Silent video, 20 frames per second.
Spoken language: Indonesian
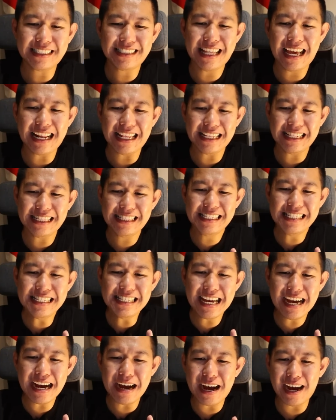dari
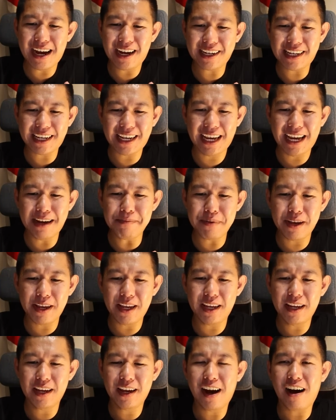dia kayak apa
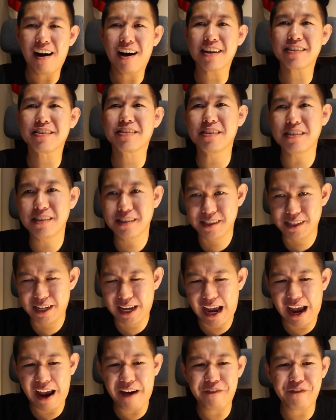ya, hustle-nya,
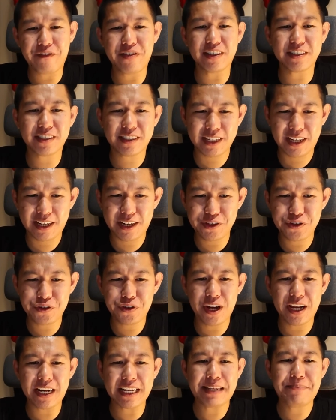efforts-nya, dan
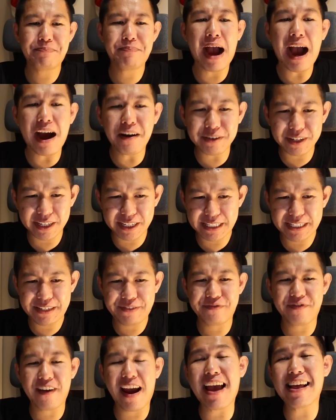juga rebound-nya,
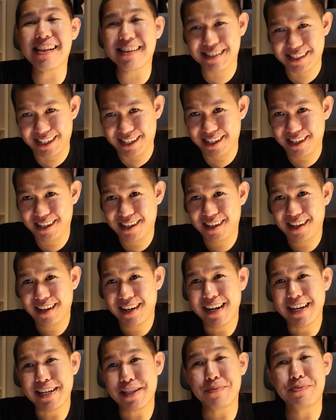defense-nya,
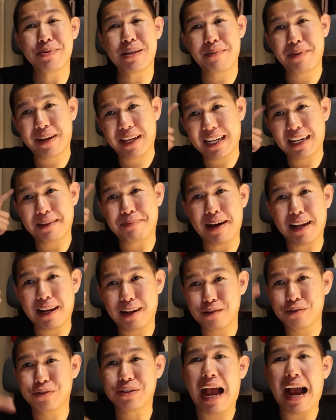itu bisa bikin kepala
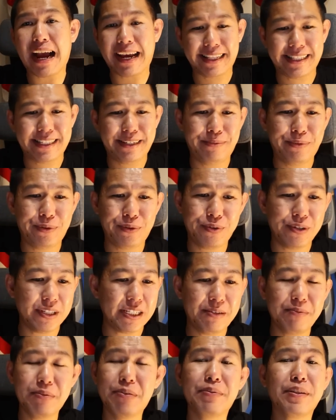lu sakit sih menurut gue
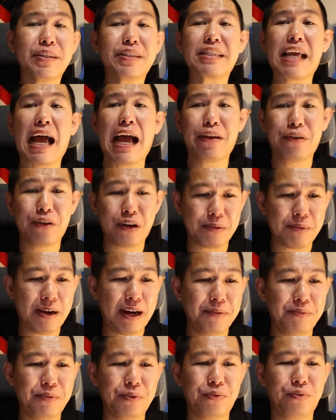sih bener sayur
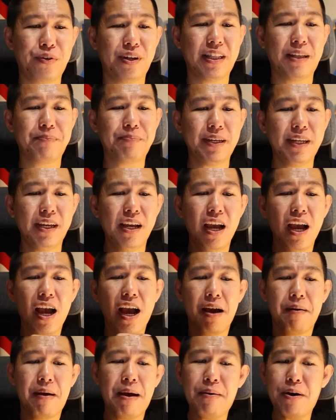banget menurut gue tapi
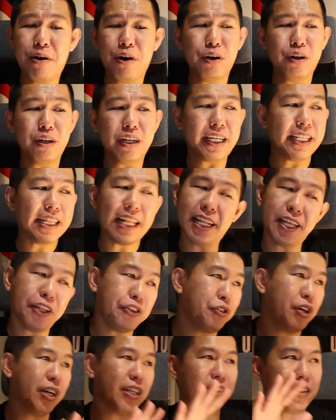memang kalau kita
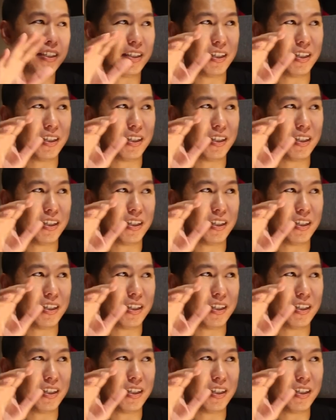lihat juga